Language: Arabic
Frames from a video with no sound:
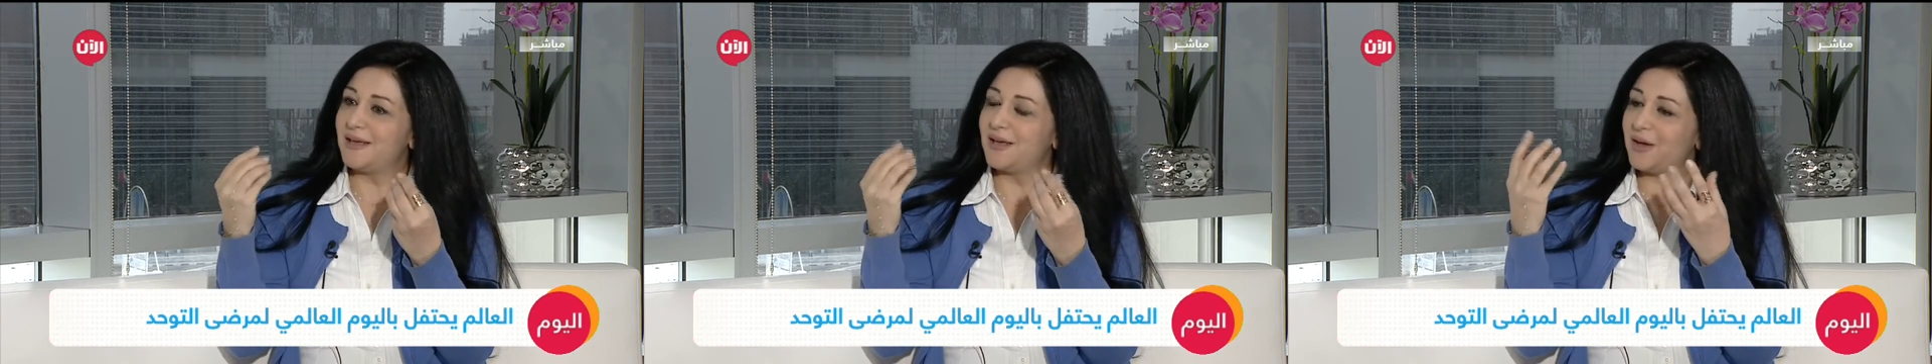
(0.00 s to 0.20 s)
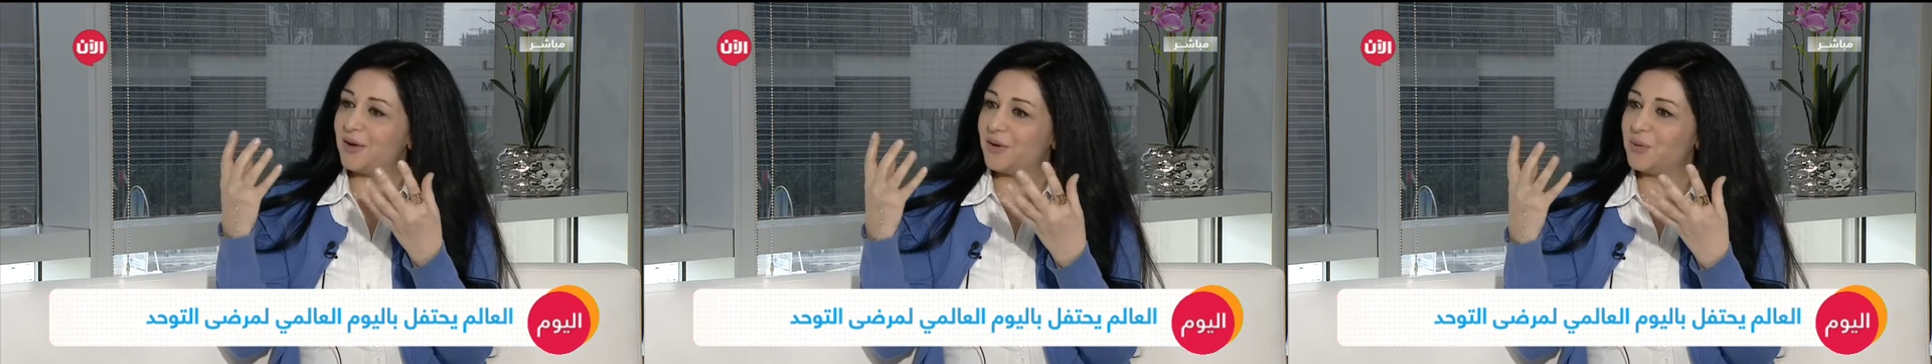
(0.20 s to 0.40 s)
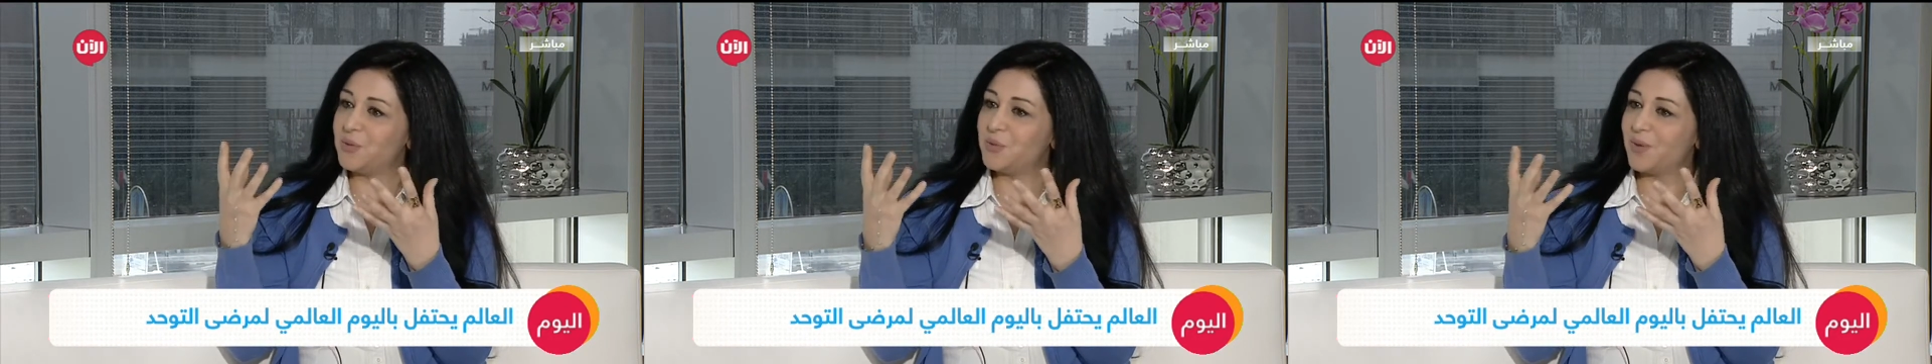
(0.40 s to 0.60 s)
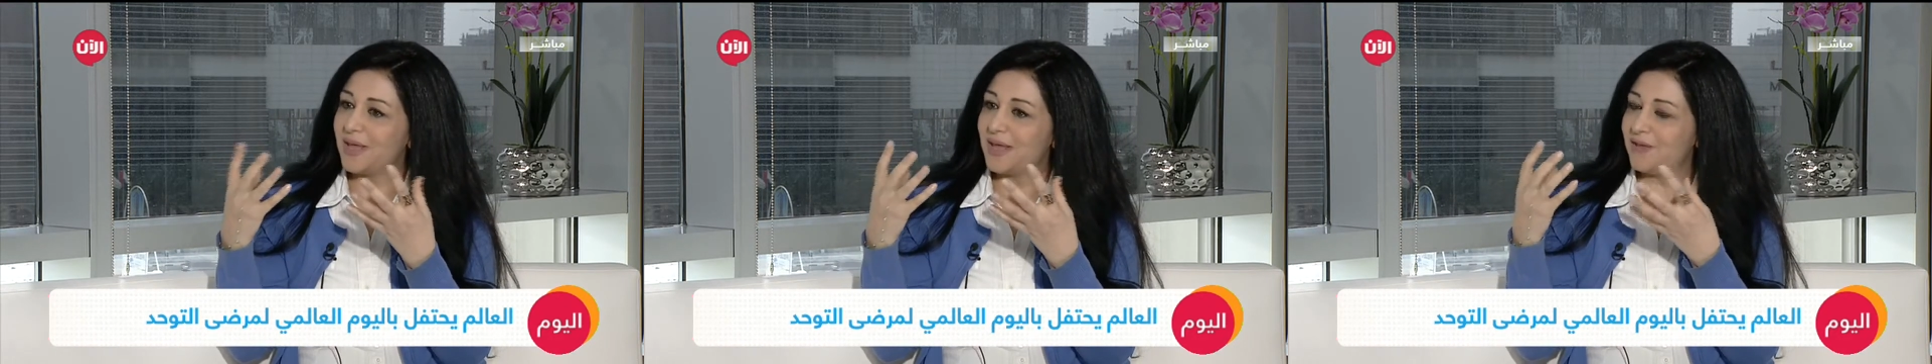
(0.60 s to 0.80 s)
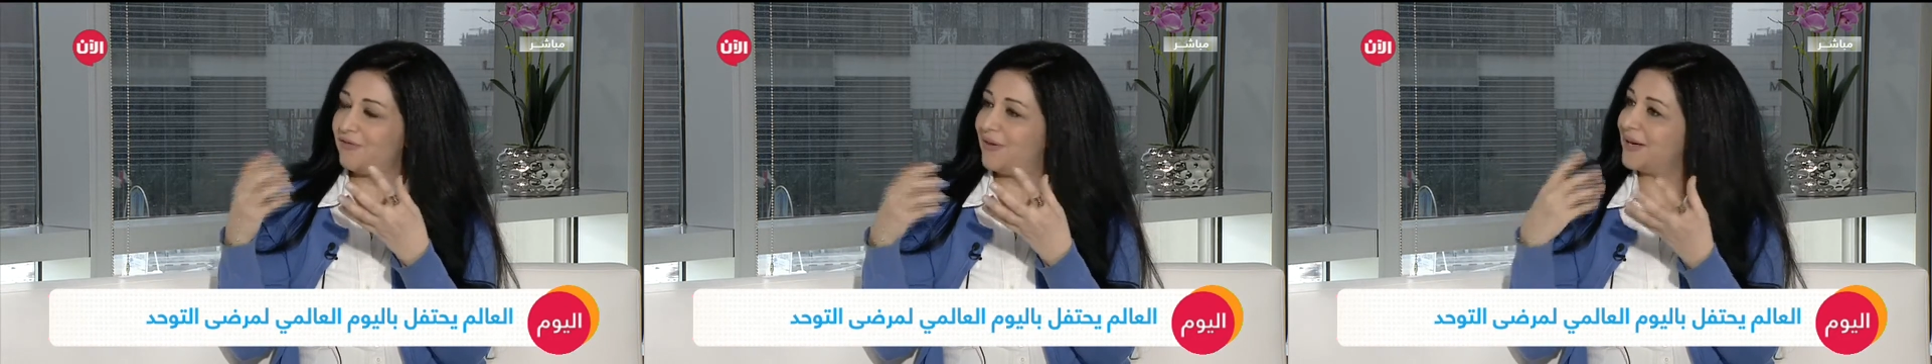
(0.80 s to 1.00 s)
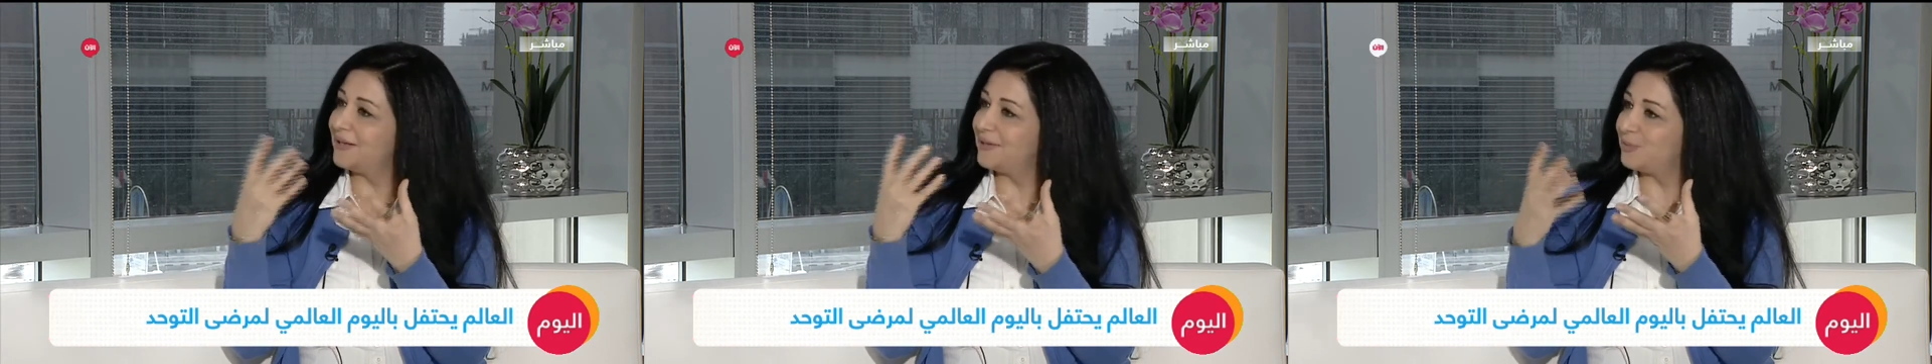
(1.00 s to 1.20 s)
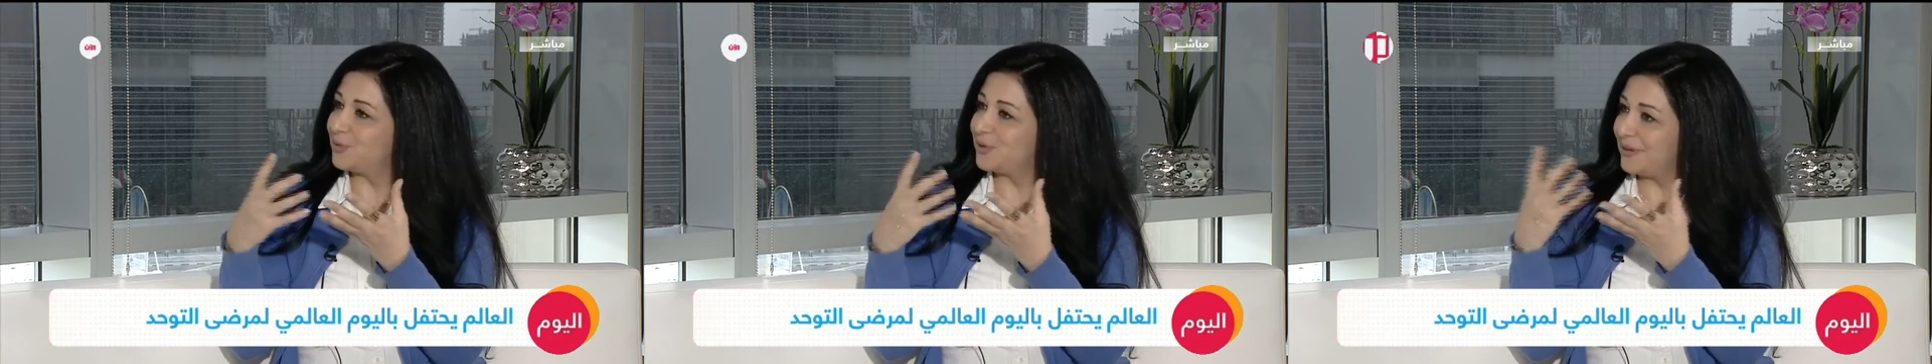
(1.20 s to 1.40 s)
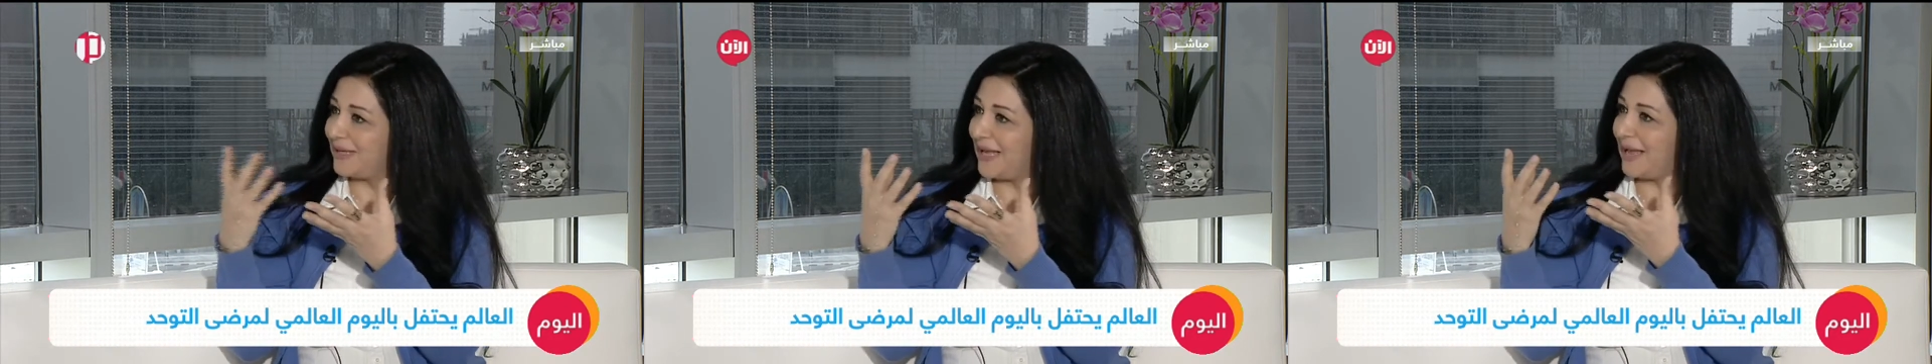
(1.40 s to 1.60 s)
هو فرد
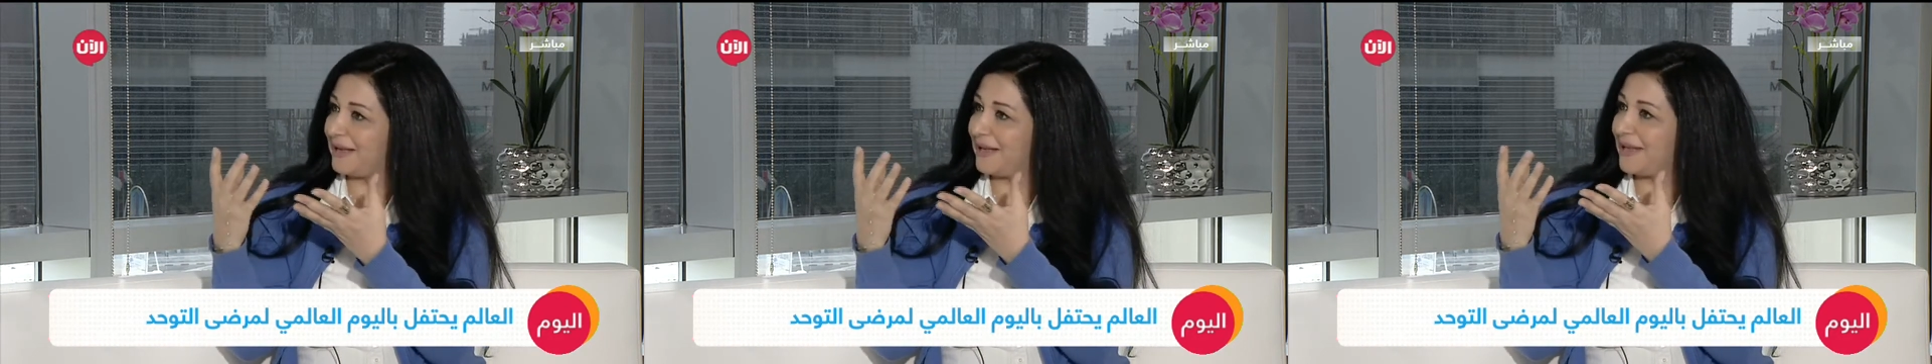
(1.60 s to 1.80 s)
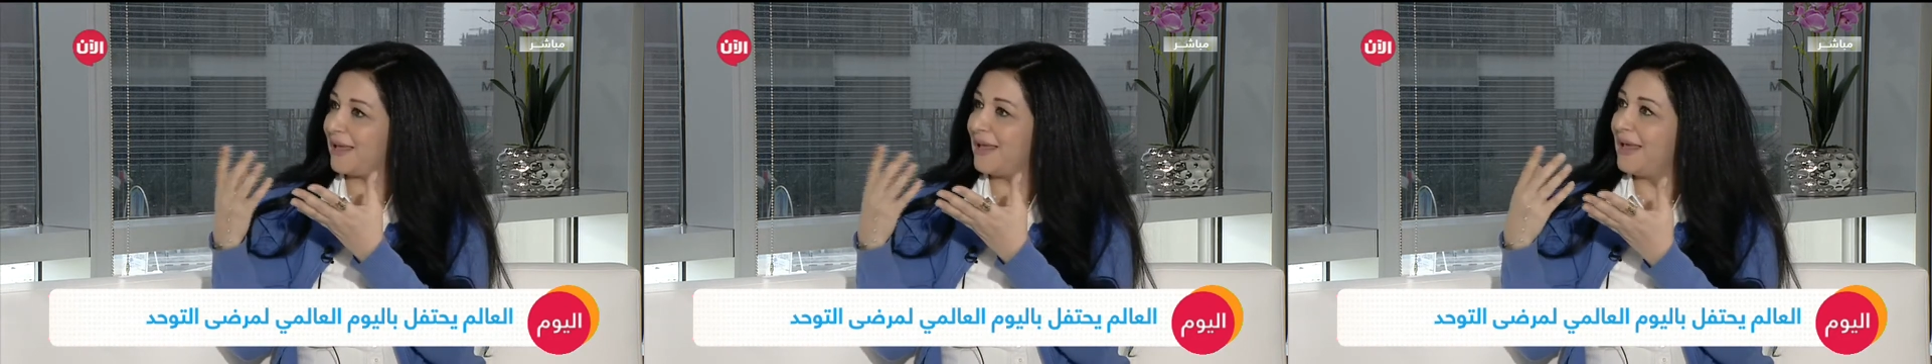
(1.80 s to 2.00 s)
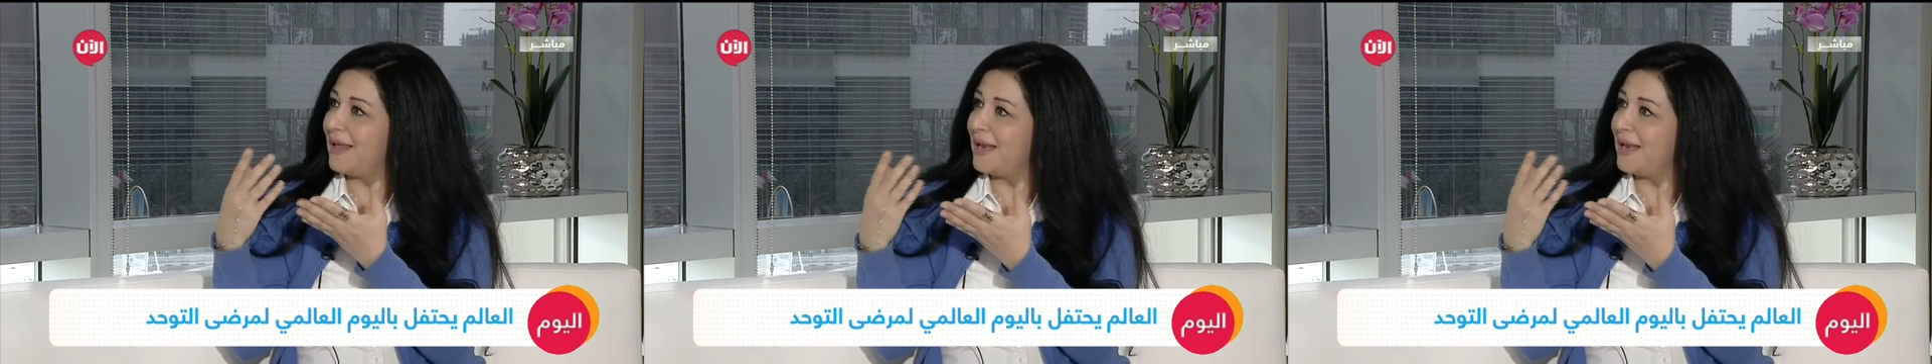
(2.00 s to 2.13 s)
يعني